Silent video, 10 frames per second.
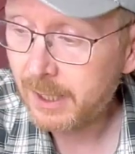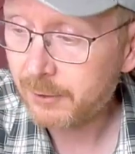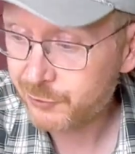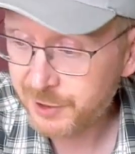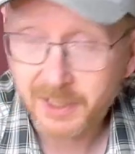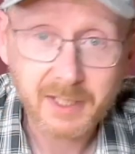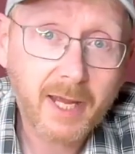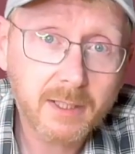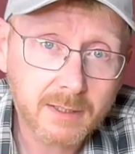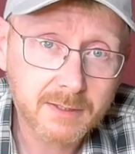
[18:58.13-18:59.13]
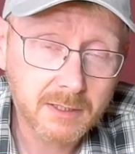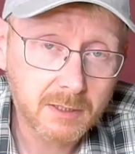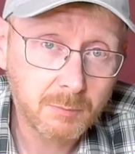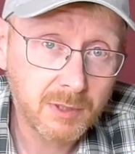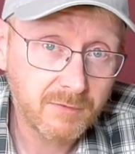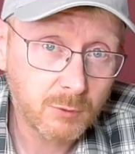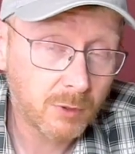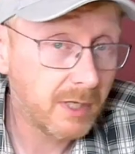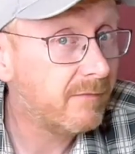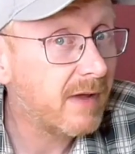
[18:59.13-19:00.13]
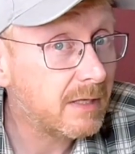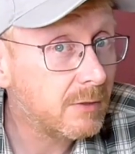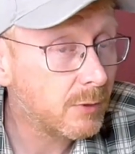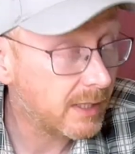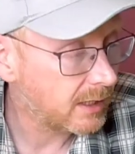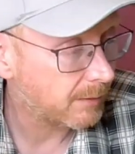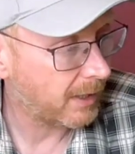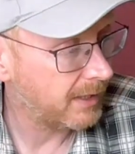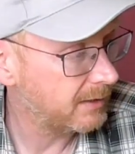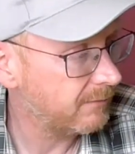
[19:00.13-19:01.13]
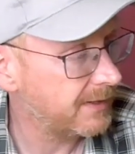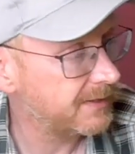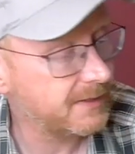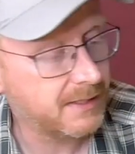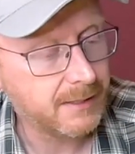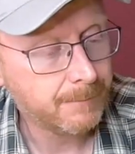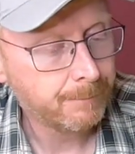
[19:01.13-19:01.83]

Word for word: aus China direkt, dann sind die Minifiguren eventuell dabei. Ich weiß es nicht.